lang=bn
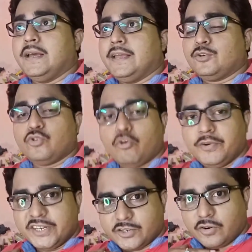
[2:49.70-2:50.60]
একটু
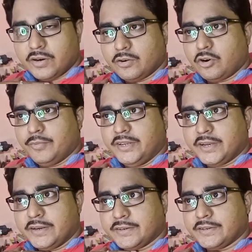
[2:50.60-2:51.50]
কমিউনিকেট করার
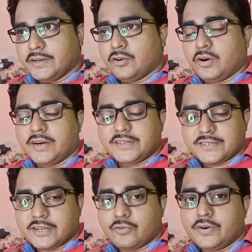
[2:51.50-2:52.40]
কমিউনিকেট করার
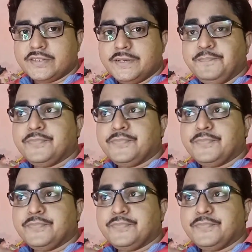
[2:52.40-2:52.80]
চেষ্টা করেছি